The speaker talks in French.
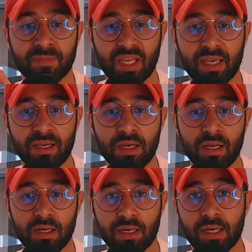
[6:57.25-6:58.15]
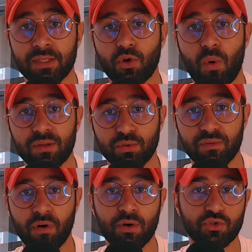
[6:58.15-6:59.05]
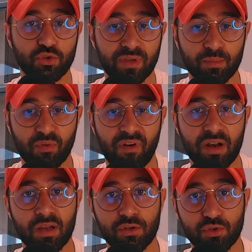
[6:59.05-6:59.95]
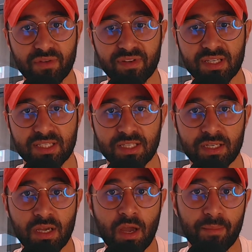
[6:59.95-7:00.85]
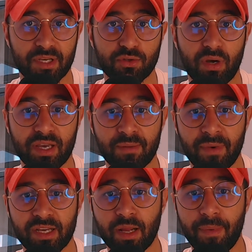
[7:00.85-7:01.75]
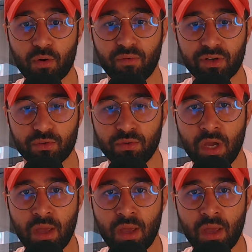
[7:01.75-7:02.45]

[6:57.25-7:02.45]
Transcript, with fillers: Et les trois de devant, Sofiane Bouffal, Youssef El parce que Ryan May n'a pas convaincu,